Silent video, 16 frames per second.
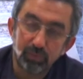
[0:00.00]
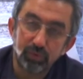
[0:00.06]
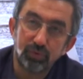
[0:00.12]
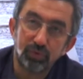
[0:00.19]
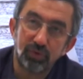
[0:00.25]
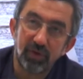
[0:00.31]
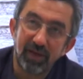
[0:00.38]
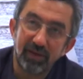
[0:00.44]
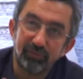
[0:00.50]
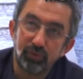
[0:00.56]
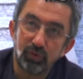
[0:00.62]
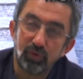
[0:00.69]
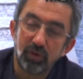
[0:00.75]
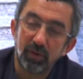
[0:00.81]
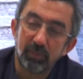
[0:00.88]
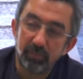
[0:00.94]
bu tür
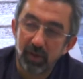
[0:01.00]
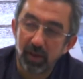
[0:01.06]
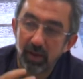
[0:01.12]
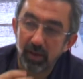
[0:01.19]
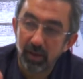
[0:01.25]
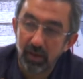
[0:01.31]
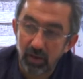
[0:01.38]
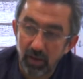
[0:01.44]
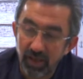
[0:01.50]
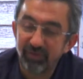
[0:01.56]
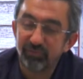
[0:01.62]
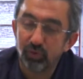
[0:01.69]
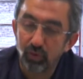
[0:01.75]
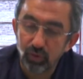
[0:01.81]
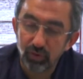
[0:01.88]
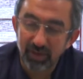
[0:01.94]
efora,
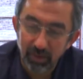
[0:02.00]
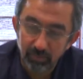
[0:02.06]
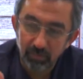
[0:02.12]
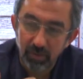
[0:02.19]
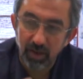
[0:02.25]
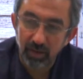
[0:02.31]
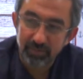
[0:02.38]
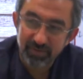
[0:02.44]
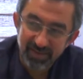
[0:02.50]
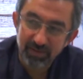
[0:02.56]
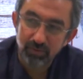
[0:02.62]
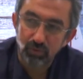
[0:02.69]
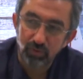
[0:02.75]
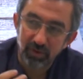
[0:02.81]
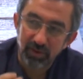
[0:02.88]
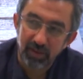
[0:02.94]
efordan bağımsız
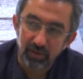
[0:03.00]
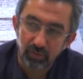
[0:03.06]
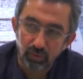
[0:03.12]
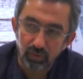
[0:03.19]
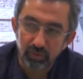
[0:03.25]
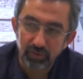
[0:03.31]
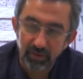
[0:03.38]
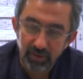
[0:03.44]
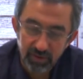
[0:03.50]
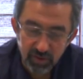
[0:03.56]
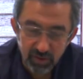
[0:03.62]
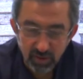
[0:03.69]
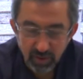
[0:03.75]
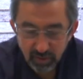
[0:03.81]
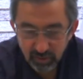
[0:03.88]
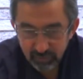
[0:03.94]
olarak ortaya
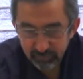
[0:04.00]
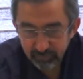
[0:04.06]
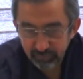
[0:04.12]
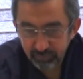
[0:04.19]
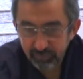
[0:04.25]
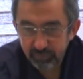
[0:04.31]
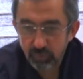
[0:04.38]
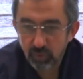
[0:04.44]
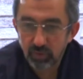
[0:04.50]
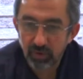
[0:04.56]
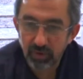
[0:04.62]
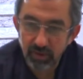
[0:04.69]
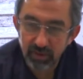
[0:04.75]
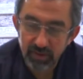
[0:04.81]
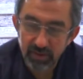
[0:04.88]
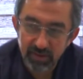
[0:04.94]
çıkan
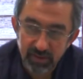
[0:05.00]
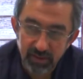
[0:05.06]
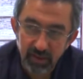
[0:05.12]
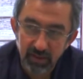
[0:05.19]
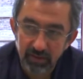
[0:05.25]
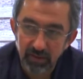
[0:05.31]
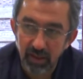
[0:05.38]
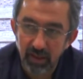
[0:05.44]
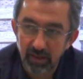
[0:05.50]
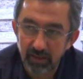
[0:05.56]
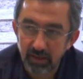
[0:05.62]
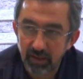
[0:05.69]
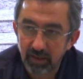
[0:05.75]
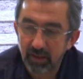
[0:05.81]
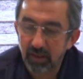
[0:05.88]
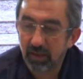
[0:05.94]
örneğin istirahat
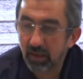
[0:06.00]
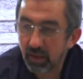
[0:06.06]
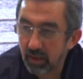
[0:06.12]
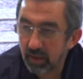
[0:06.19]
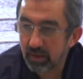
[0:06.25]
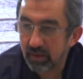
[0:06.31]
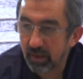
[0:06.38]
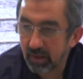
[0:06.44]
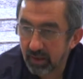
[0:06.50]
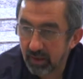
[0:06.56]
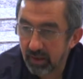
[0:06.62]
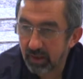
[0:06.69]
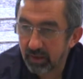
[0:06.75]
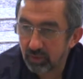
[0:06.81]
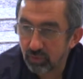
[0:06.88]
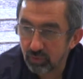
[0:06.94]
halindeyken aniden
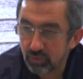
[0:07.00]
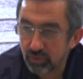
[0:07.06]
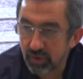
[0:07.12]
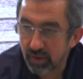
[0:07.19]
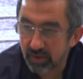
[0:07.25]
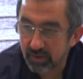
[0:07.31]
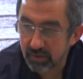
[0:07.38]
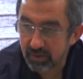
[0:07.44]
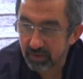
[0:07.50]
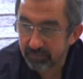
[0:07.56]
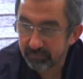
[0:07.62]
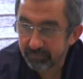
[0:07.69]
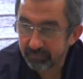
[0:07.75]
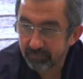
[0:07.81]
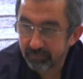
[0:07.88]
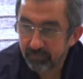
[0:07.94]
gelen göğüs ağrısı
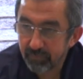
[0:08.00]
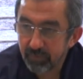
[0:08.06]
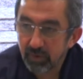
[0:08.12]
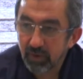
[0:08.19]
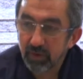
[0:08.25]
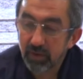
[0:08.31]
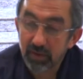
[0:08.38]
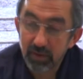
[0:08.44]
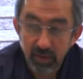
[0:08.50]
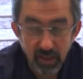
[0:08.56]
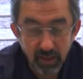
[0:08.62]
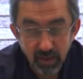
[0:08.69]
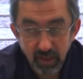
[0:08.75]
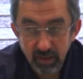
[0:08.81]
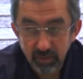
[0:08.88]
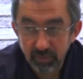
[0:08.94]

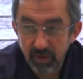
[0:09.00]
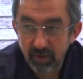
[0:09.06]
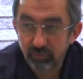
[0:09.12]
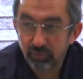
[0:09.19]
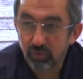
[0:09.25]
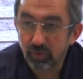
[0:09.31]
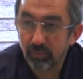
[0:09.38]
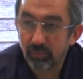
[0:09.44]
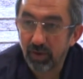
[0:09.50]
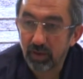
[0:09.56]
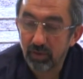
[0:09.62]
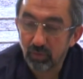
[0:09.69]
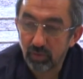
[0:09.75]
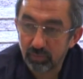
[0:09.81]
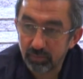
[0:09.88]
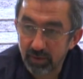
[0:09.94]
herhangi bir efora
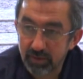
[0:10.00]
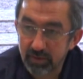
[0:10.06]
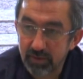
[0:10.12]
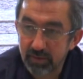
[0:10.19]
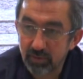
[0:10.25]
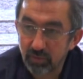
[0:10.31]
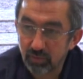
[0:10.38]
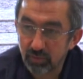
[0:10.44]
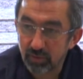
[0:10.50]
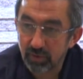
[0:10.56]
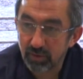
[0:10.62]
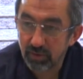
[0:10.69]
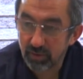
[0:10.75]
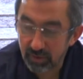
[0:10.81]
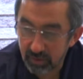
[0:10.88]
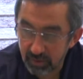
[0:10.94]
bağlı olmaksızın ortaya
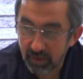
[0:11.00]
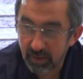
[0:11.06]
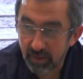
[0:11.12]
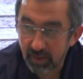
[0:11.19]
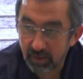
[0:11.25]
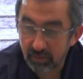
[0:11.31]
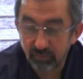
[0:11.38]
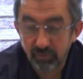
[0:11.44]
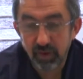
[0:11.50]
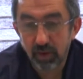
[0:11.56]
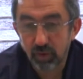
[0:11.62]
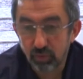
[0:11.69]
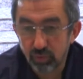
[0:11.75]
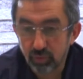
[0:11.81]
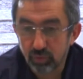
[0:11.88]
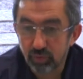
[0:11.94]
gelen
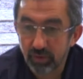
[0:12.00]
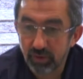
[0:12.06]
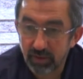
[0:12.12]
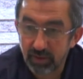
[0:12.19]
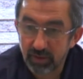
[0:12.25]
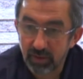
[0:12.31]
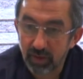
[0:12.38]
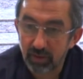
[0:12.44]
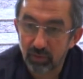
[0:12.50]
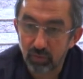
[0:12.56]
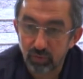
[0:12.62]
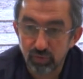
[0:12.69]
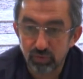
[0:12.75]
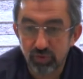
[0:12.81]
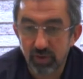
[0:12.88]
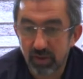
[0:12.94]
veya uykudayken
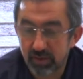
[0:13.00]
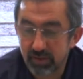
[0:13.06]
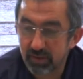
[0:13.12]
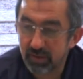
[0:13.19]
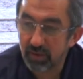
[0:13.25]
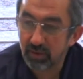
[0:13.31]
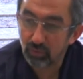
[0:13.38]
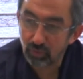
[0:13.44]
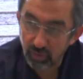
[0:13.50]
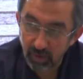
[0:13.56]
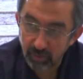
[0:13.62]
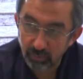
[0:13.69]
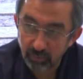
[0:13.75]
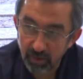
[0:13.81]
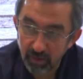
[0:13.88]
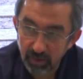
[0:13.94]
göğüs ağrısıyla
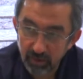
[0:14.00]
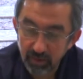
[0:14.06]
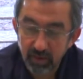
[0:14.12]
uyanma